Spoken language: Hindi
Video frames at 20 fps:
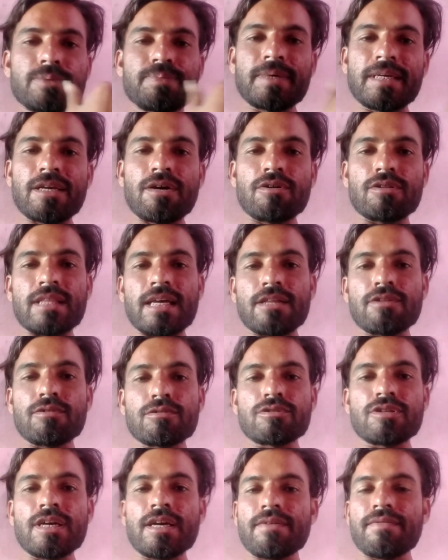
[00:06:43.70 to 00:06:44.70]
उस पर क्या होता है
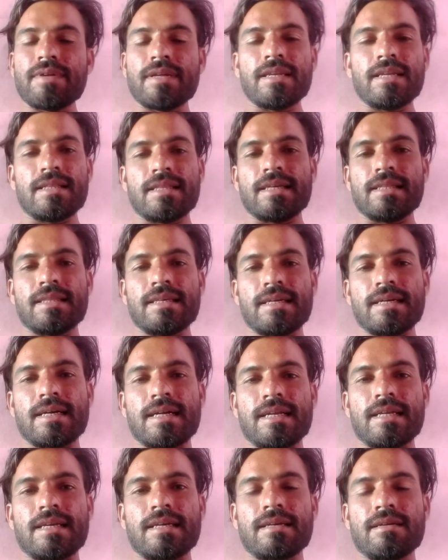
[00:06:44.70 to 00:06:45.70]
दोस्तों एवरेज नहीं देती है
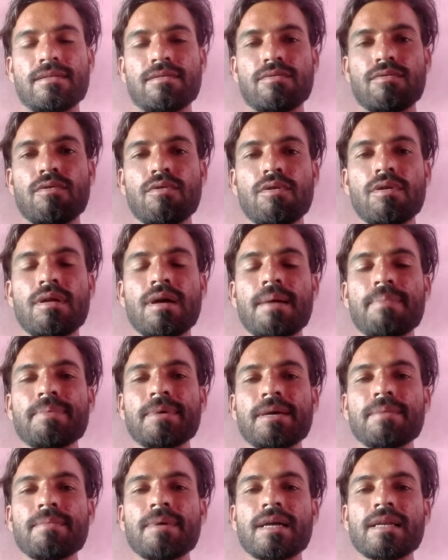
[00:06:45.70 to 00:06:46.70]
गाड़ी और
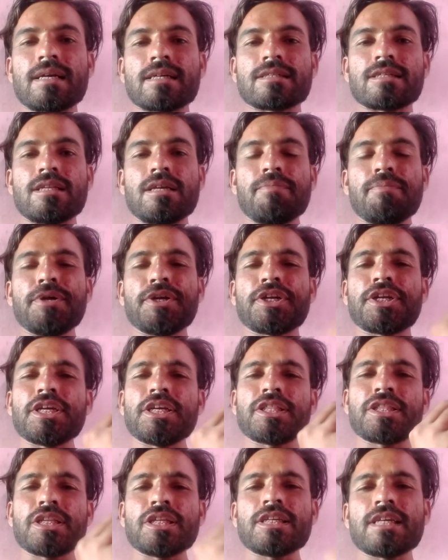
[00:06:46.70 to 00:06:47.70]
आपके मान के चलिए मिट्टी
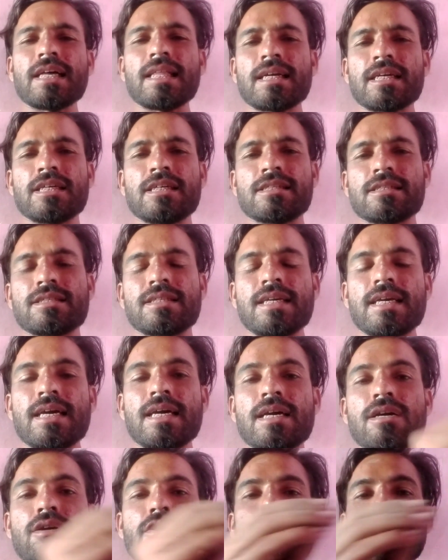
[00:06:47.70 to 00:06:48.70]
इतनी ज़्यादा खींचती है
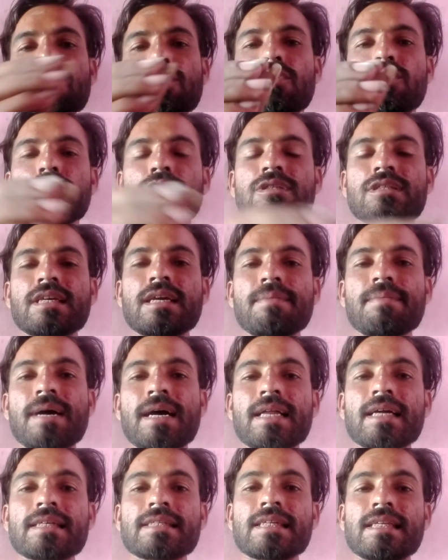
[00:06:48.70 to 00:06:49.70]
उससे
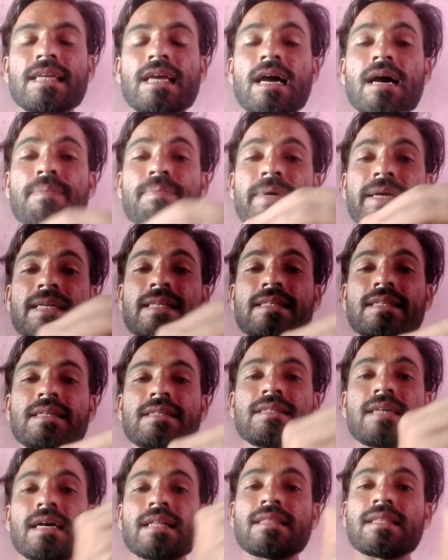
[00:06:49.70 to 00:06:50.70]
मान के चलिए आपका
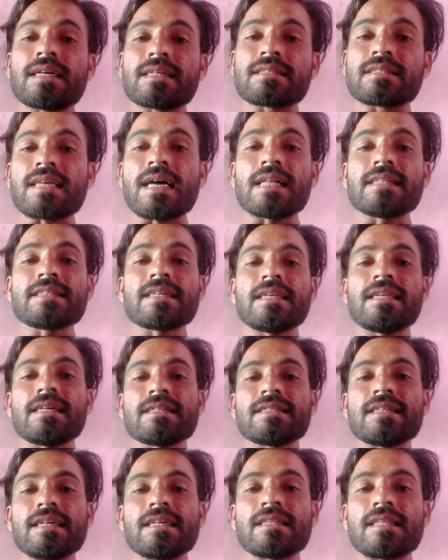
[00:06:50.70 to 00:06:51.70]
इंजन जहाँ दस साल
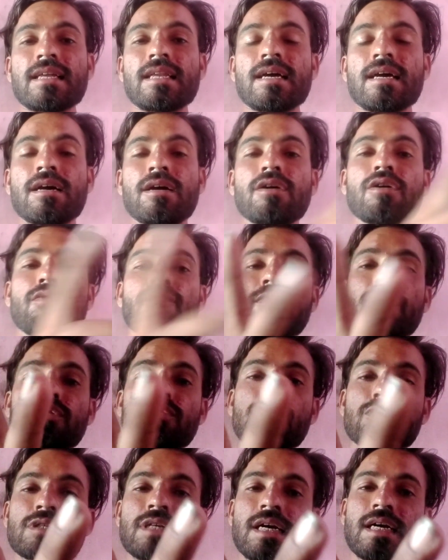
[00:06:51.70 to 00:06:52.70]
चलना चाहिए था ना वह
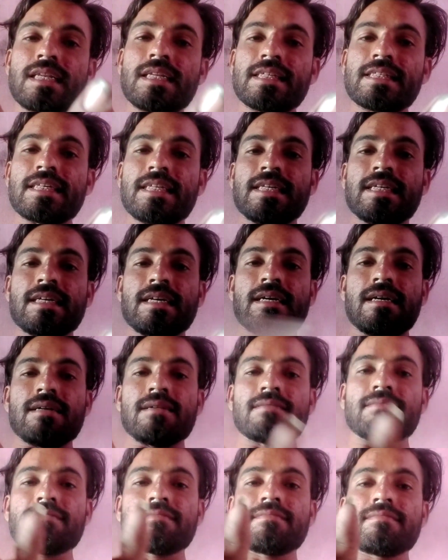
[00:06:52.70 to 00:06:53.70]
दो साल ही चलेगा